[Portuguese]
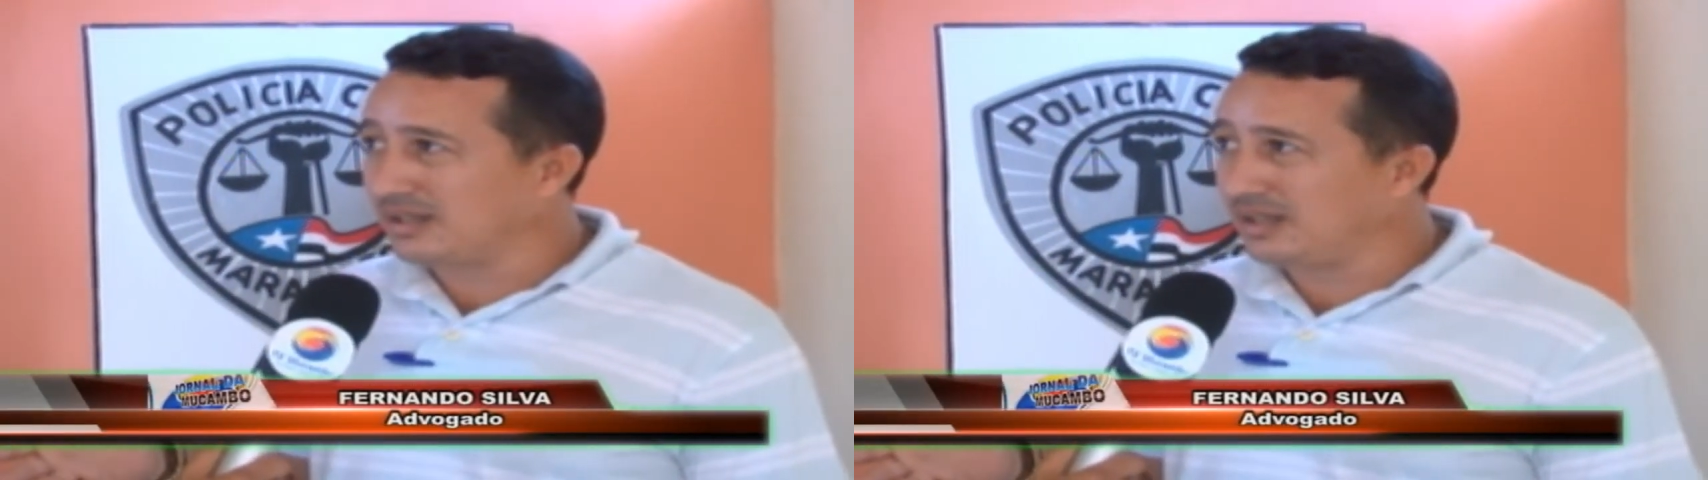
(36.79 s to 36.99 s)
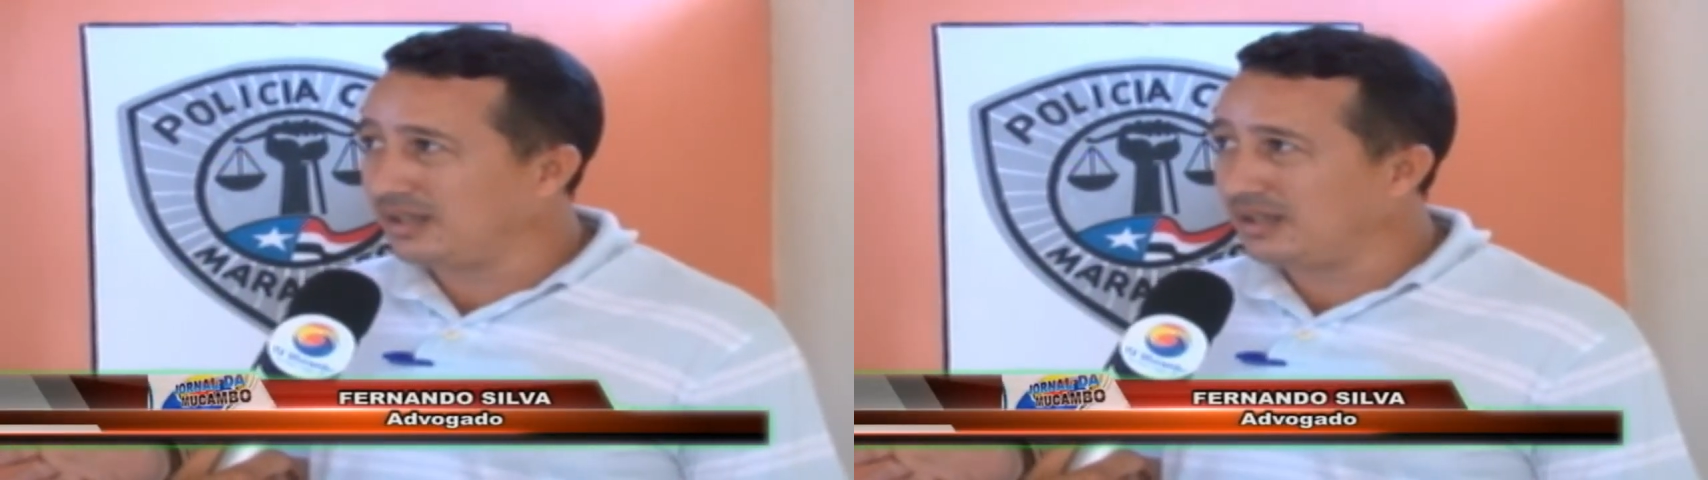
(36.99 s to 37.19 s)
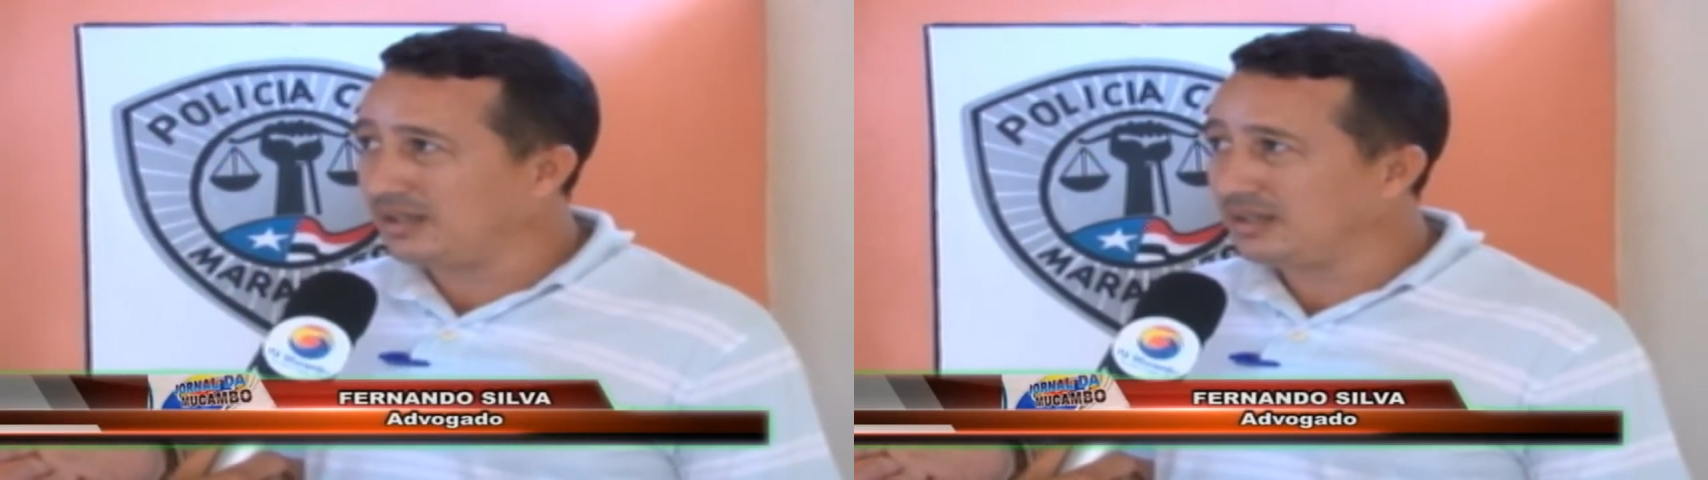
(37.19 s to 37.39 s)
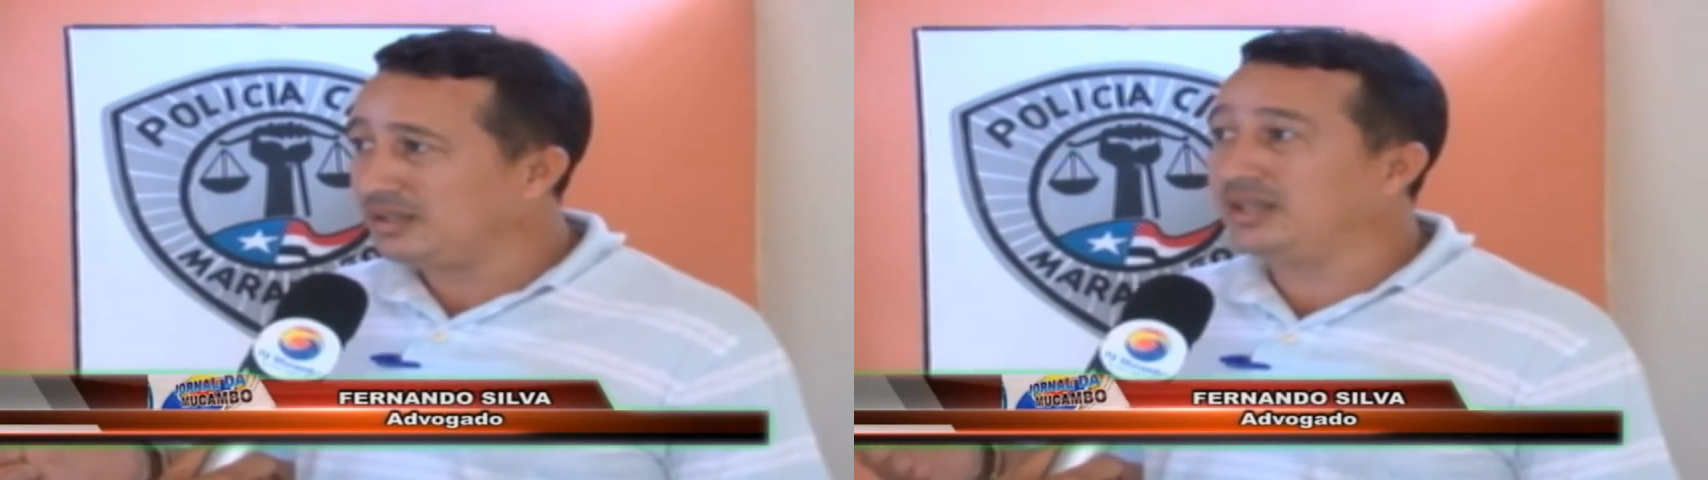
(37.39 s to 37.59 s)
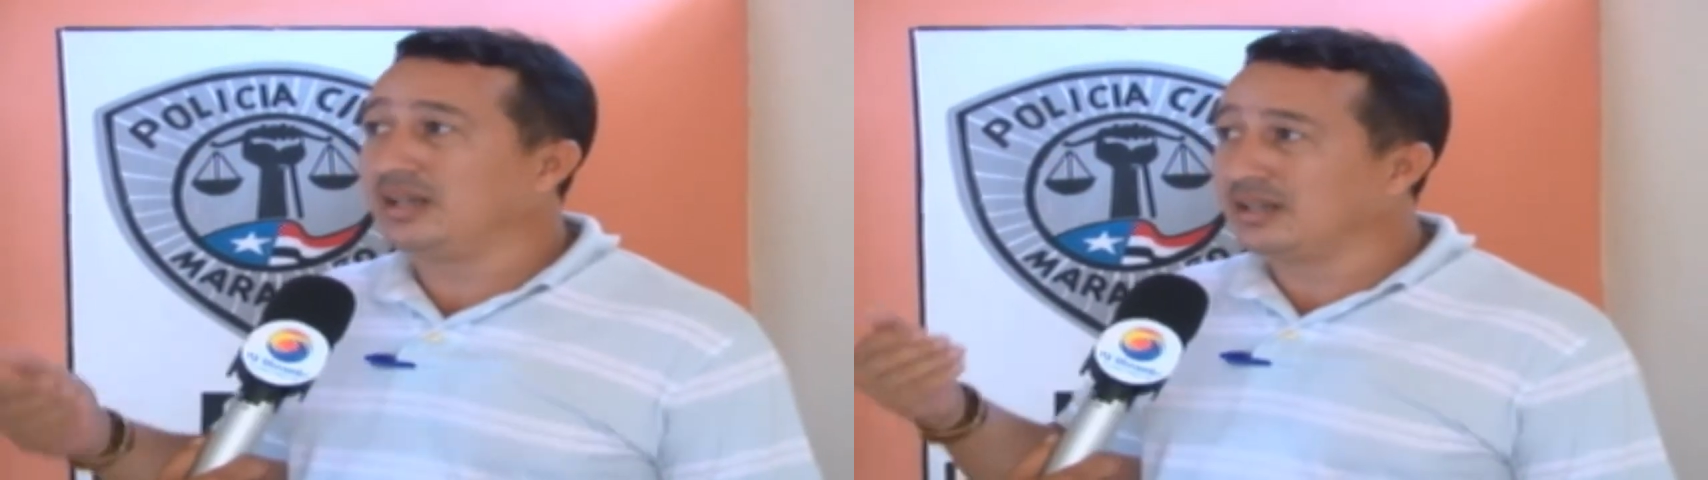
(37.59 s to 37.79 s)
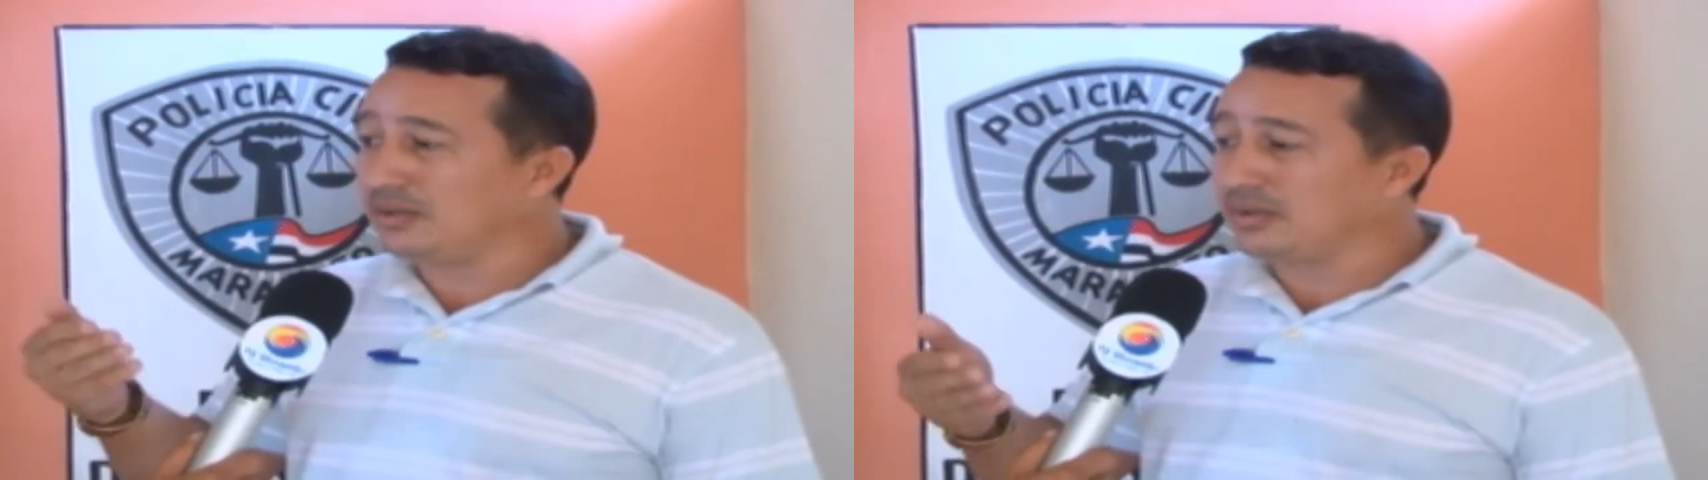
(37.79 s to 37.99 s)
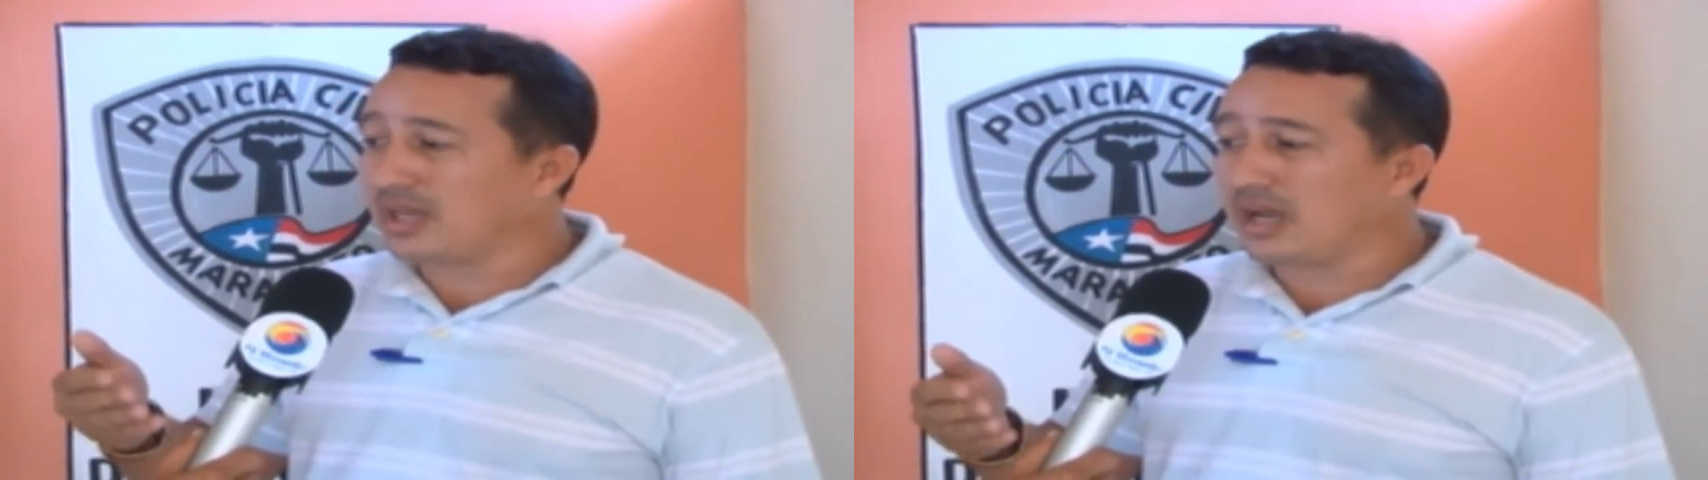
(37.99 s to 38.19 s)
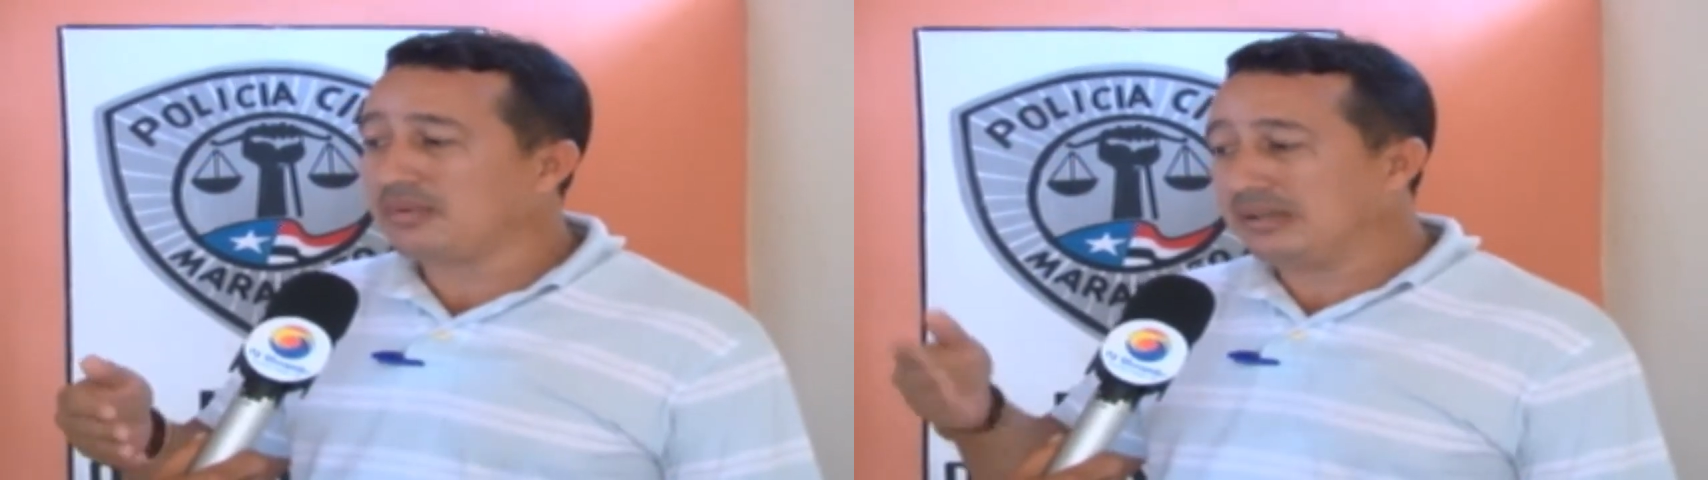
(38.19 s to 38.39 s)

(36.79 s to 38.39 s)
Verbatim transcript: dele e ele não estava,